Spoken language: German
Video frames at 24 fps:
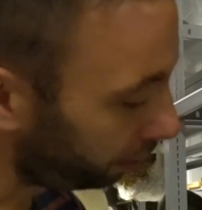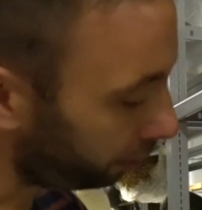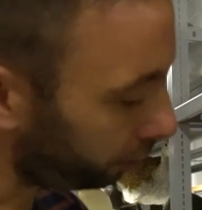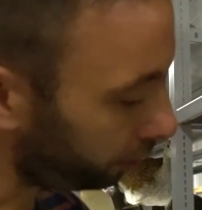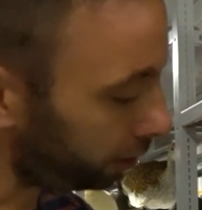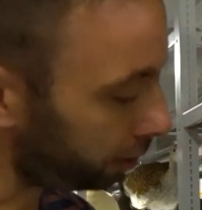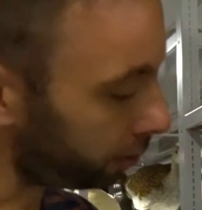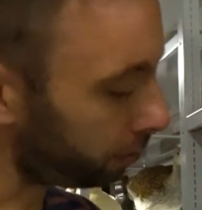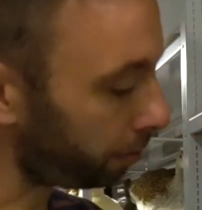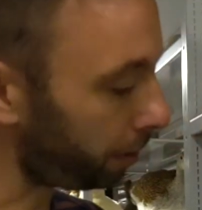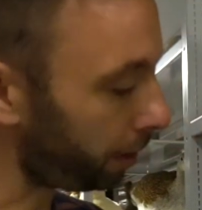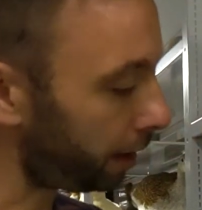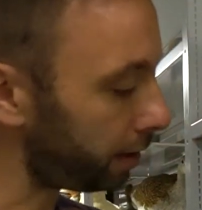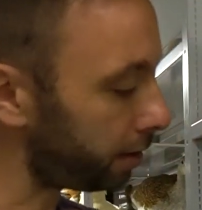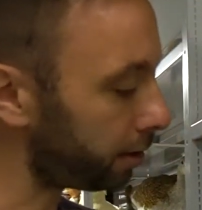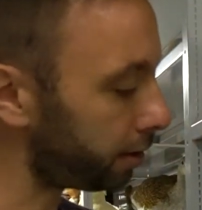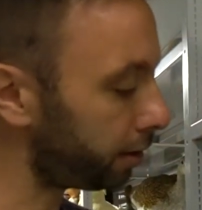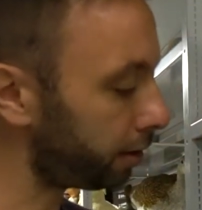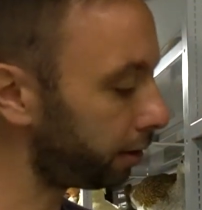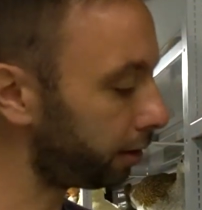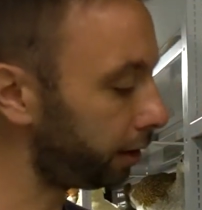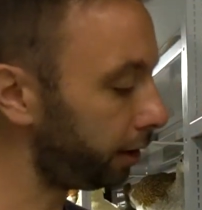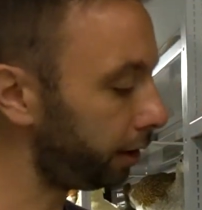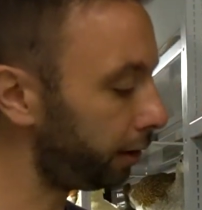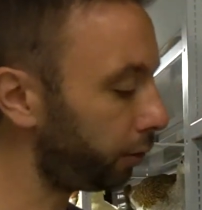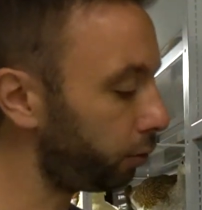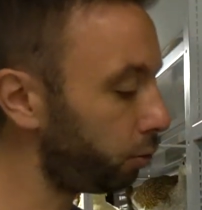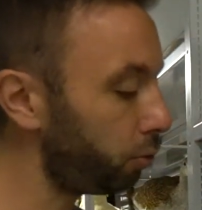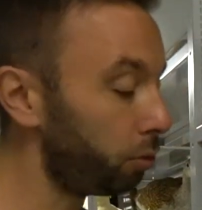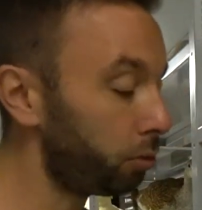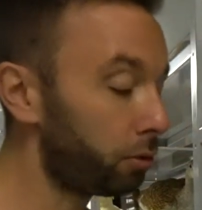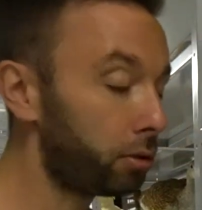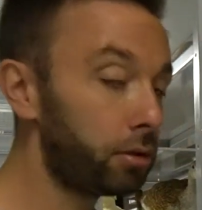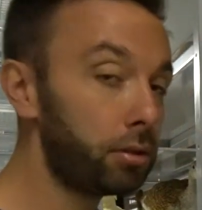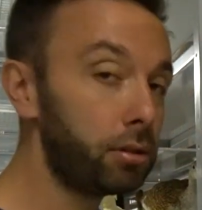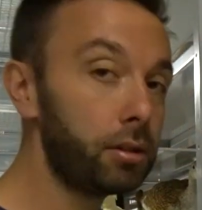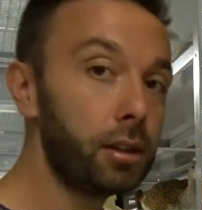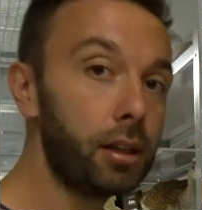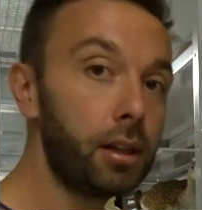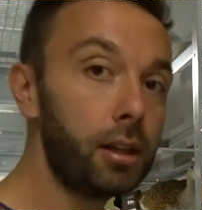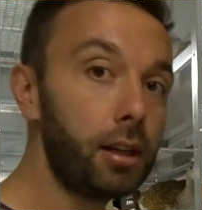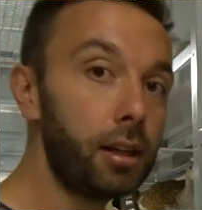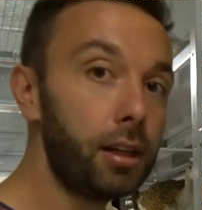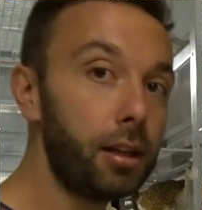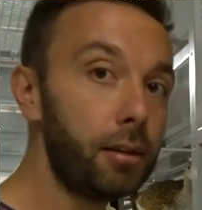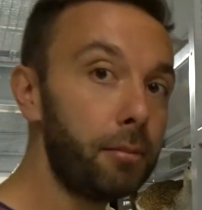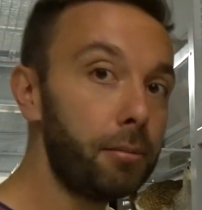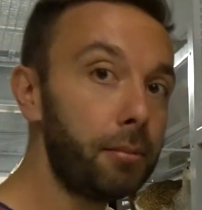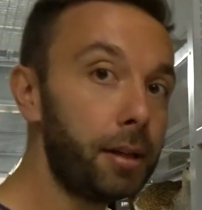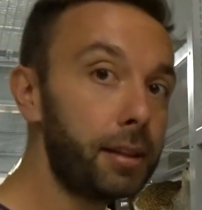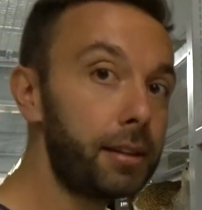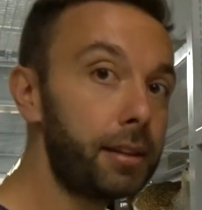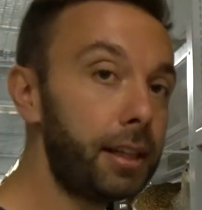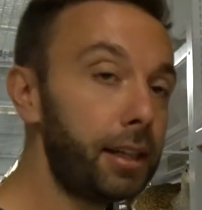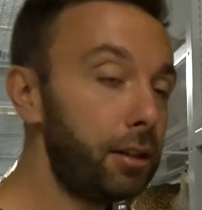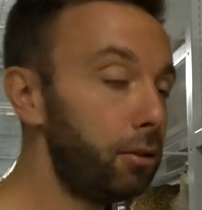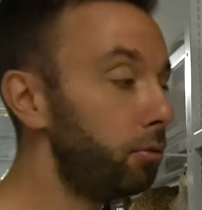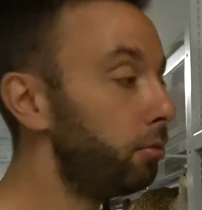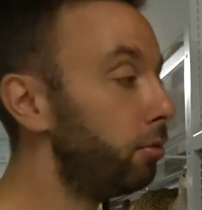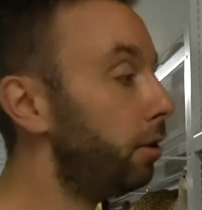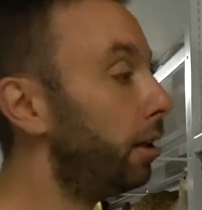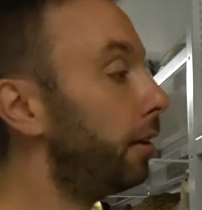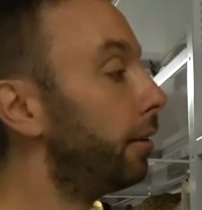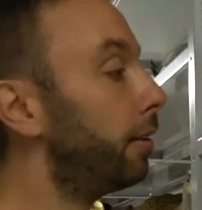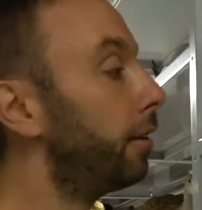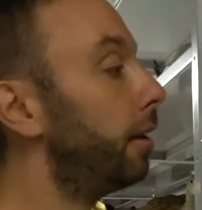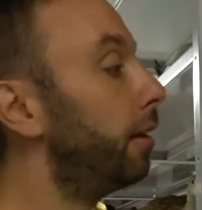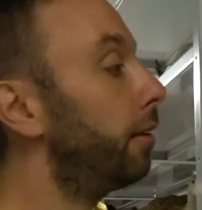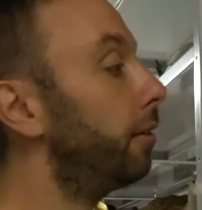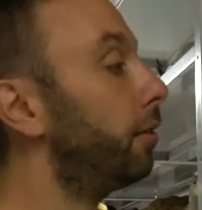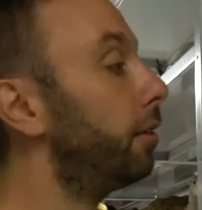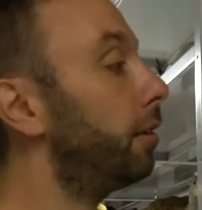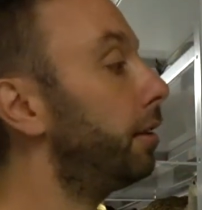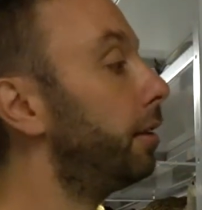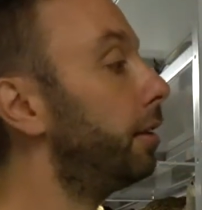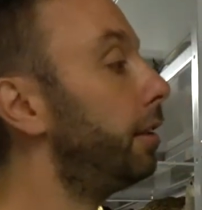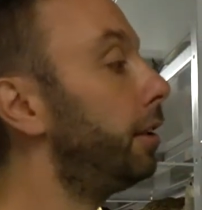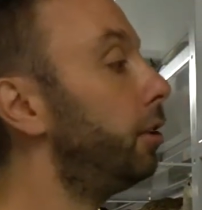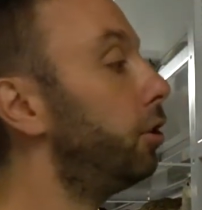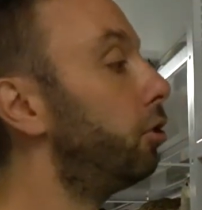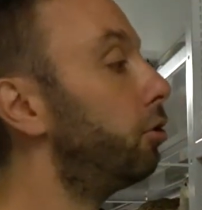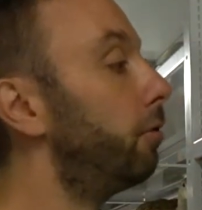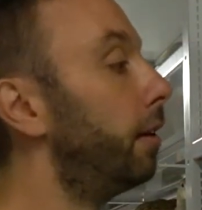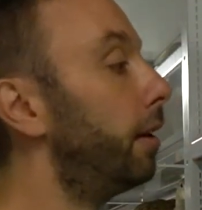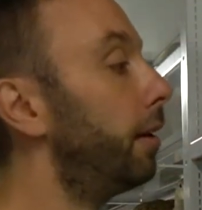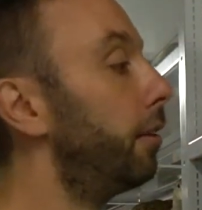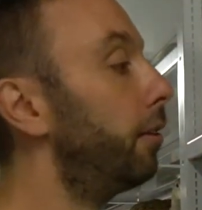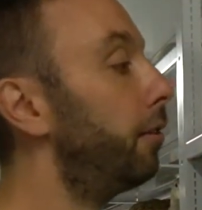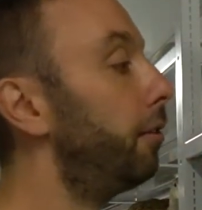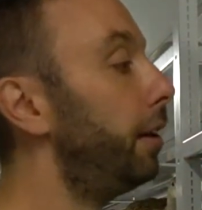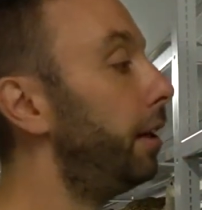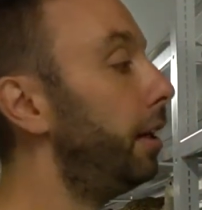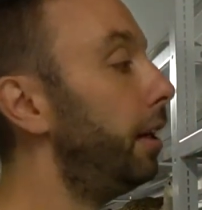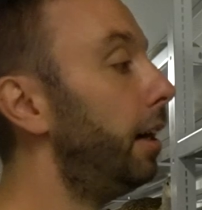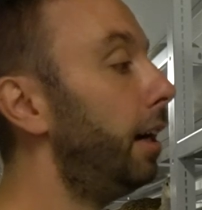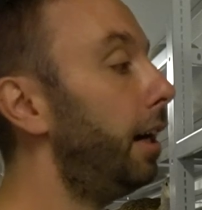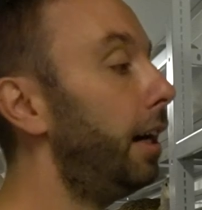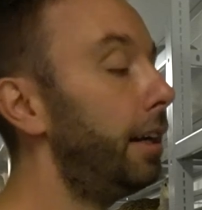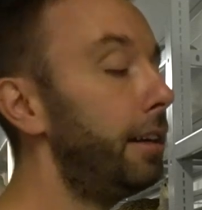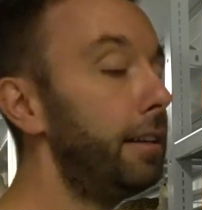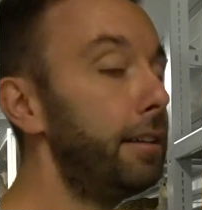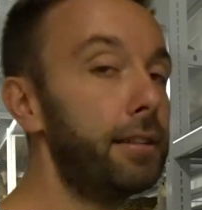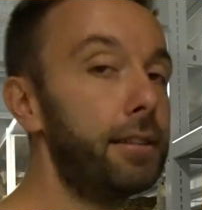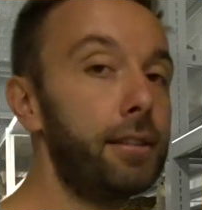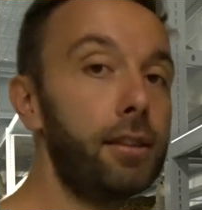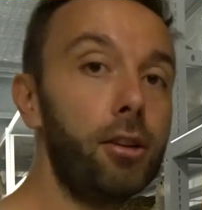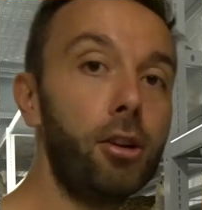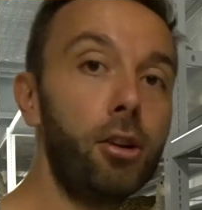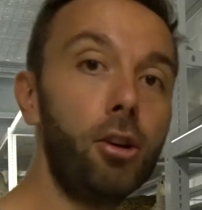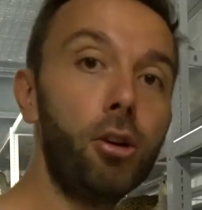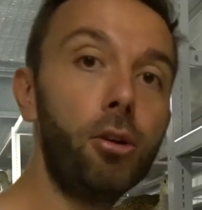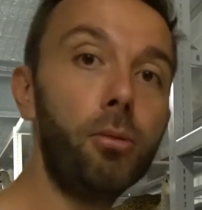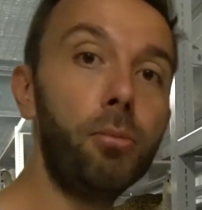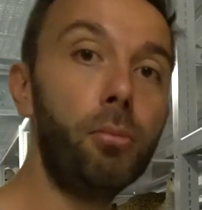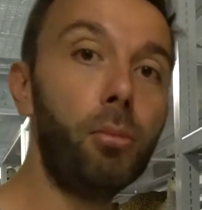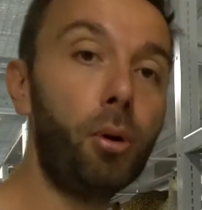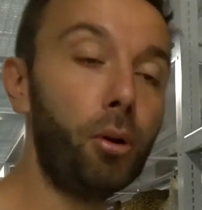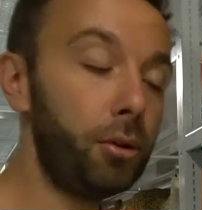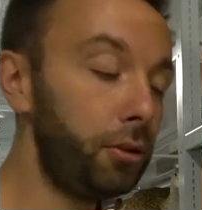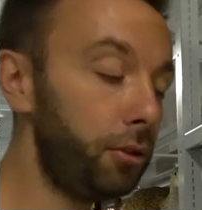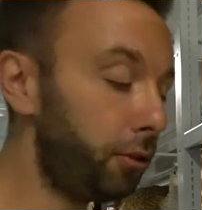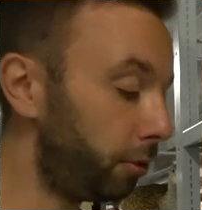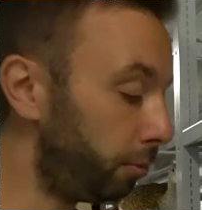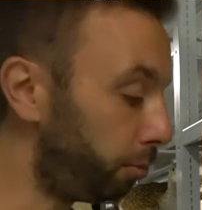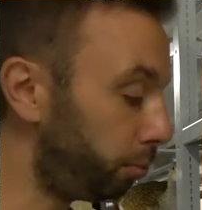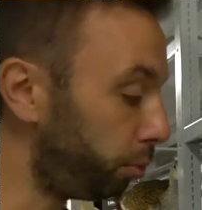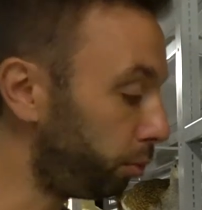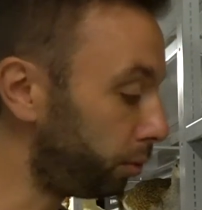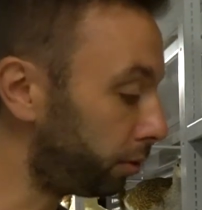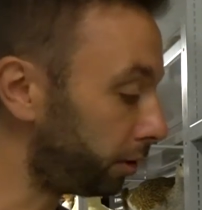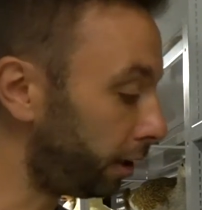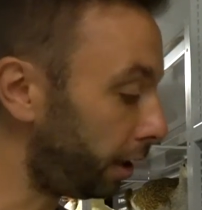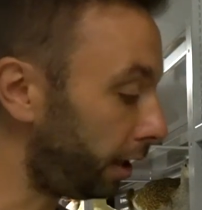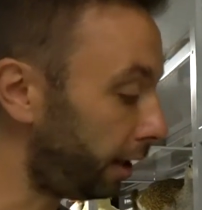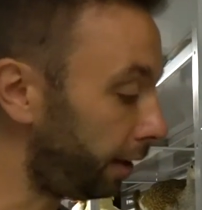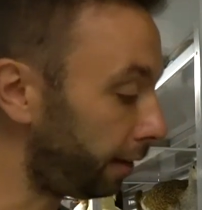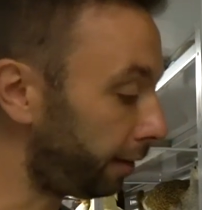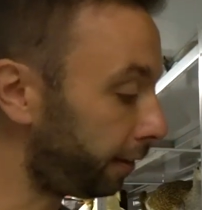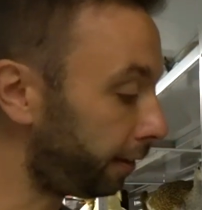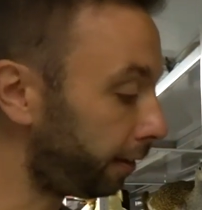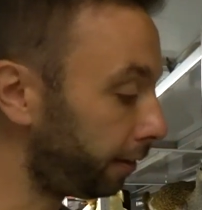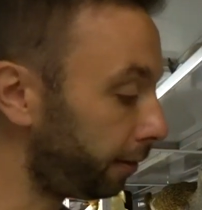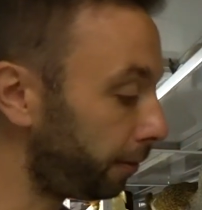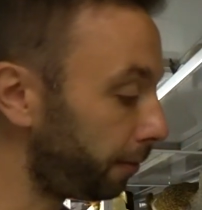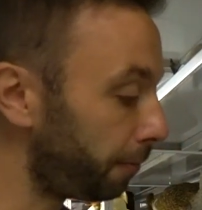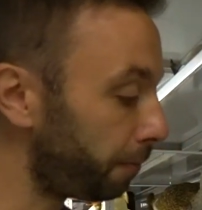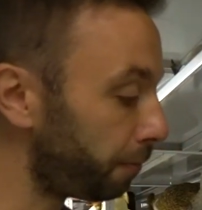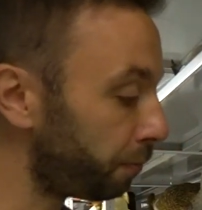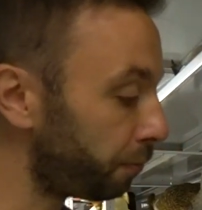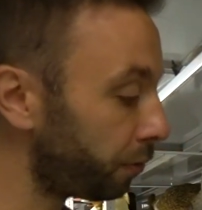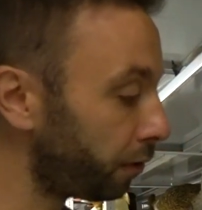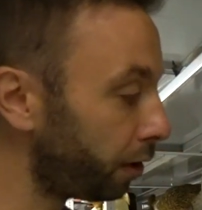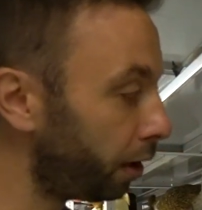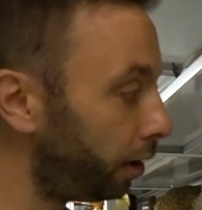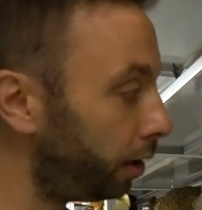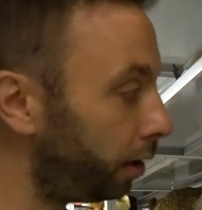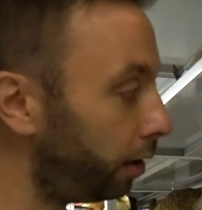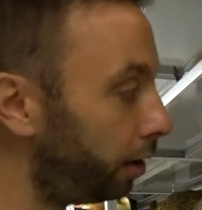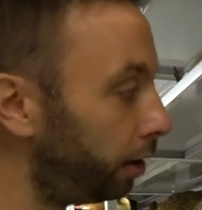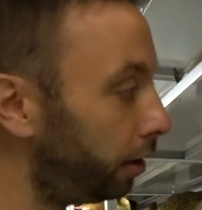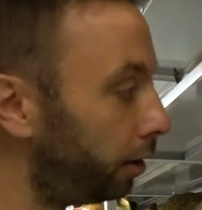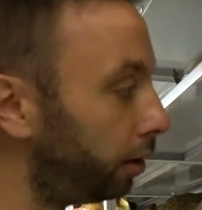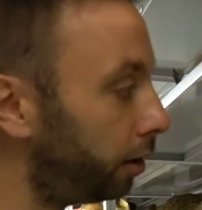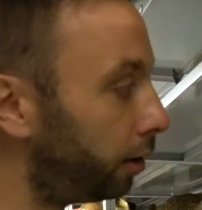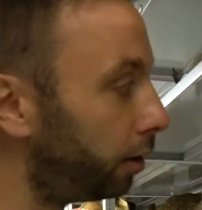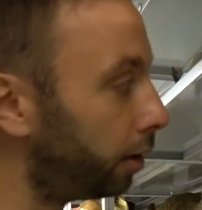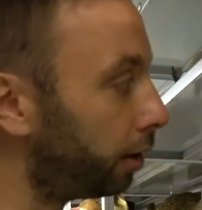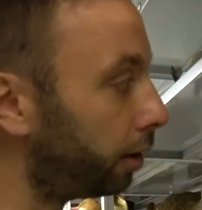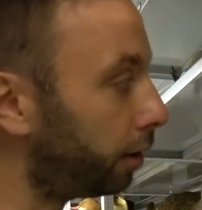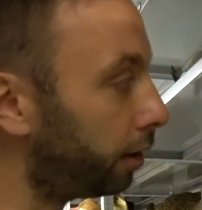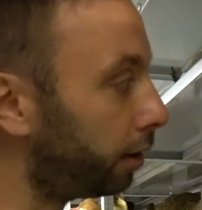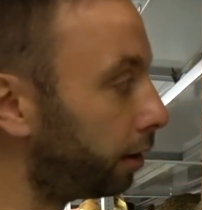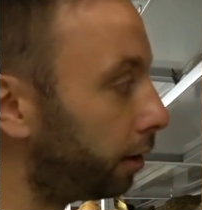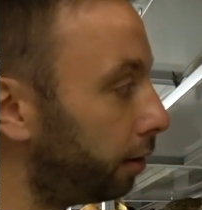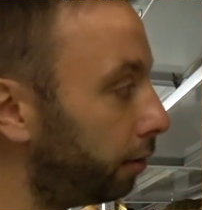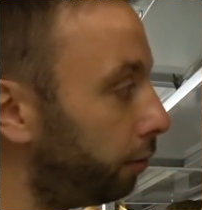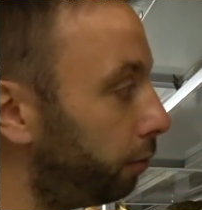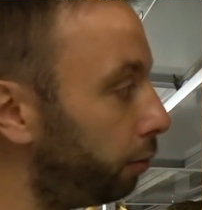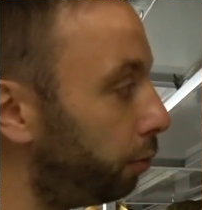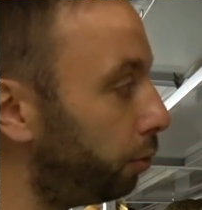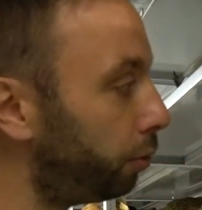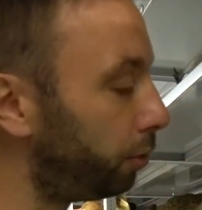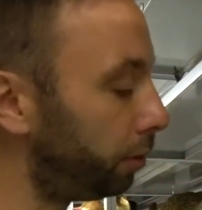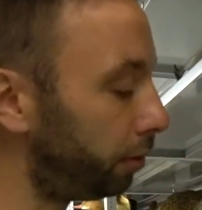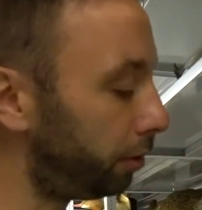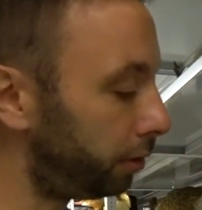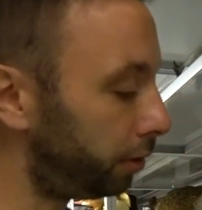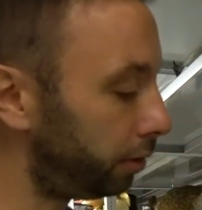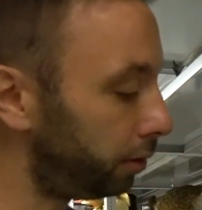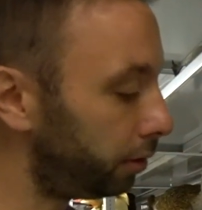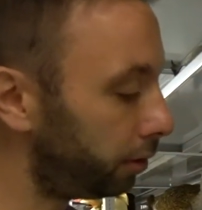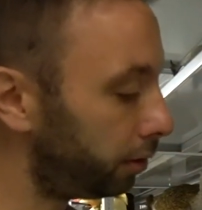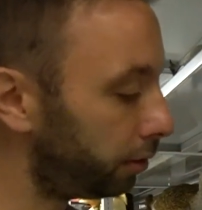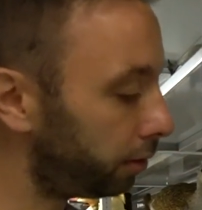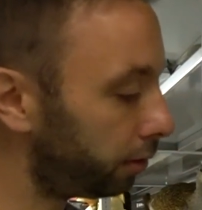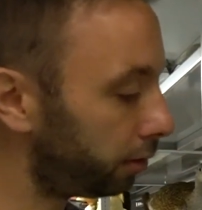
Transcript: das passt ganz gut. Matteo, du hast also die Schwanzfeder eines Mäusebussards gefunden.